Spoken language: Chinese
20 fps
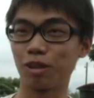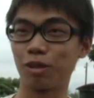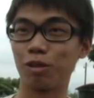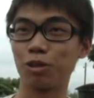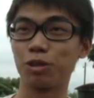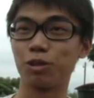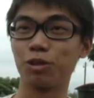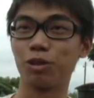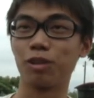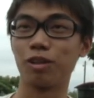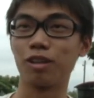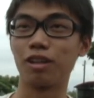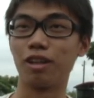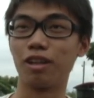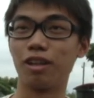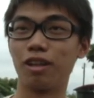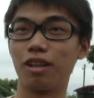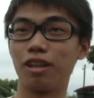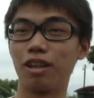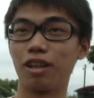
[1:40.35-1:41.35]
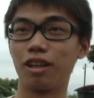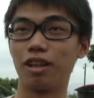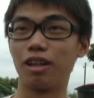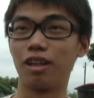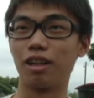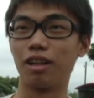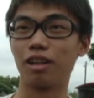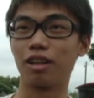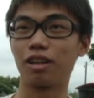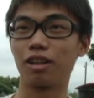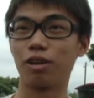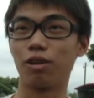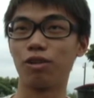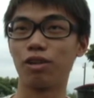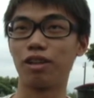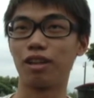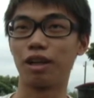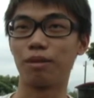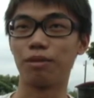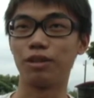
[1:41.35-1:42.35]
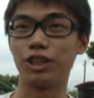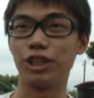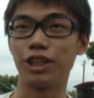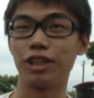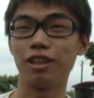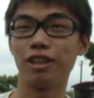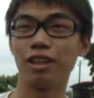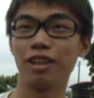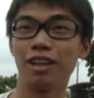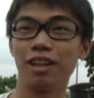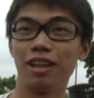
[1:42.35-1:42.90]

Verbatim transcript: 工作的那个工人他们钱，